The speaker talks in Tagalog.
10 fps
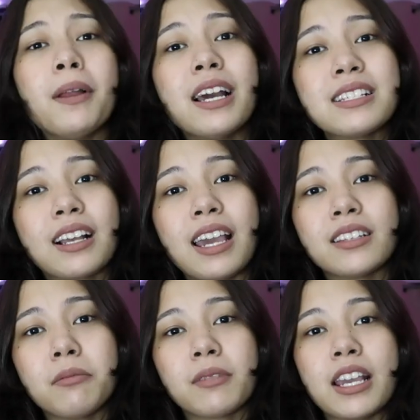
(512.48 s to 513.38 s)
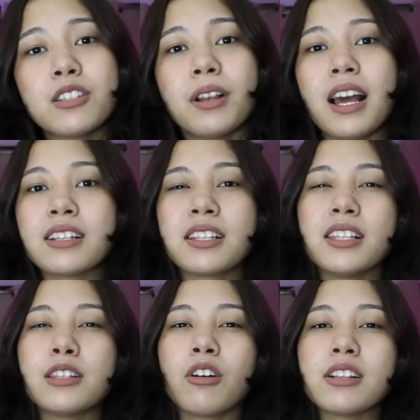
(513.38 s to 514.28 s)
pa palang isang item, guys. Wala kasi
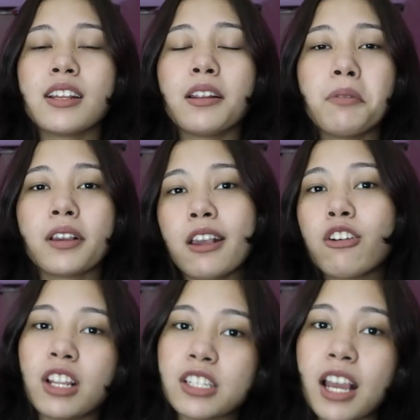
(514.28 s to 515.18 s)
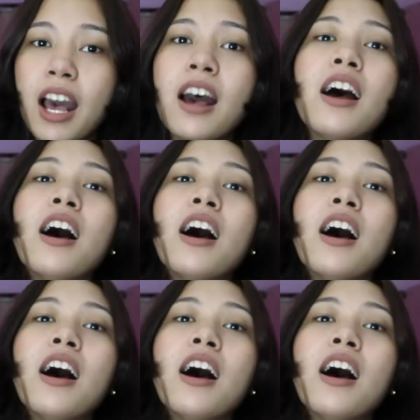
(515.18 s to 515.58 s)
dito kasi nabigay ko na siya.